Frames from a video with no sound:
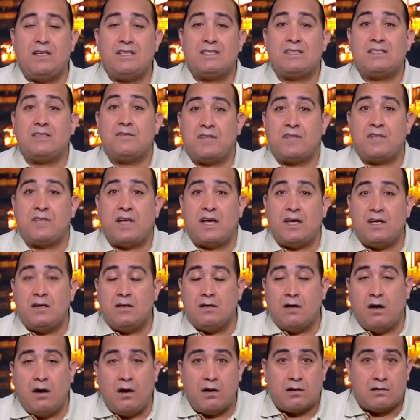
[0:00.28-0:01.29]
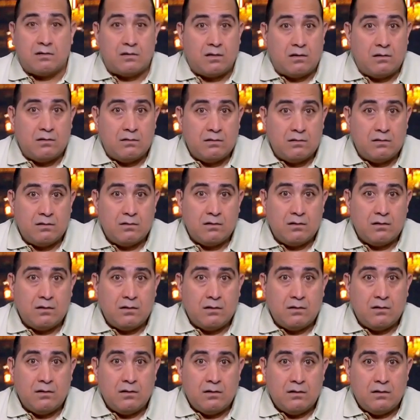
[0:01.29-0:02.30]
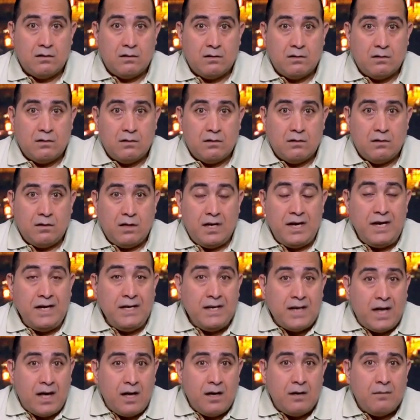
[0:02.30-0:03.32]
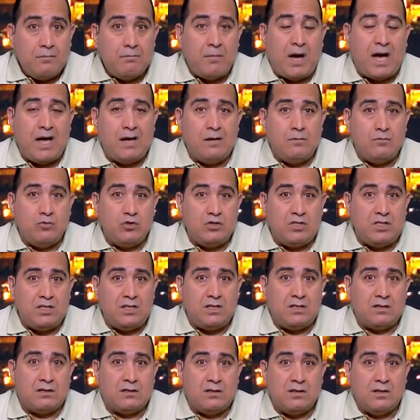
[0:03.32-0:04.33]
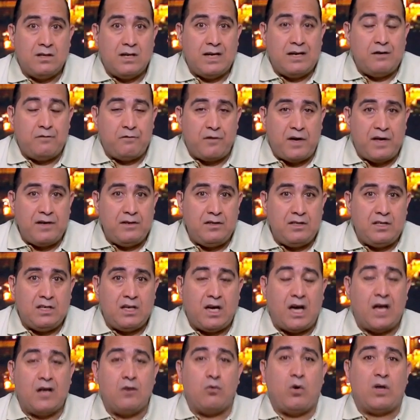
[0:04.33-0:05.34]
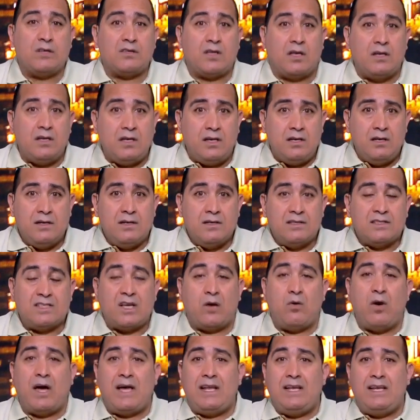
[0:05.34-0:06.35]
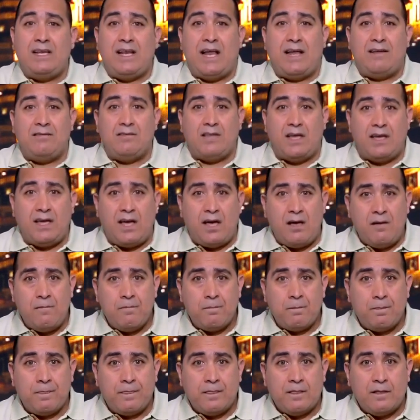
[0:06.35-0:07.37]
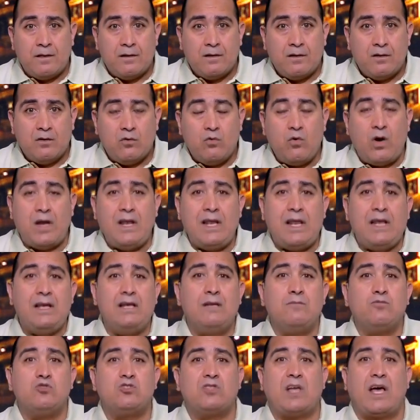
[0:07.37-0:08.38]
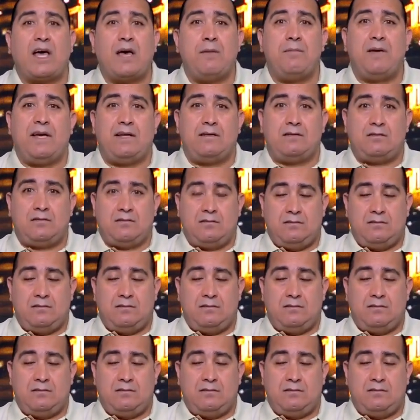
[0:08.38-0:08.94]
استفتاء النهارده احنا مع المدير الفني الوطني سواء للانديه ولا للمنتخبات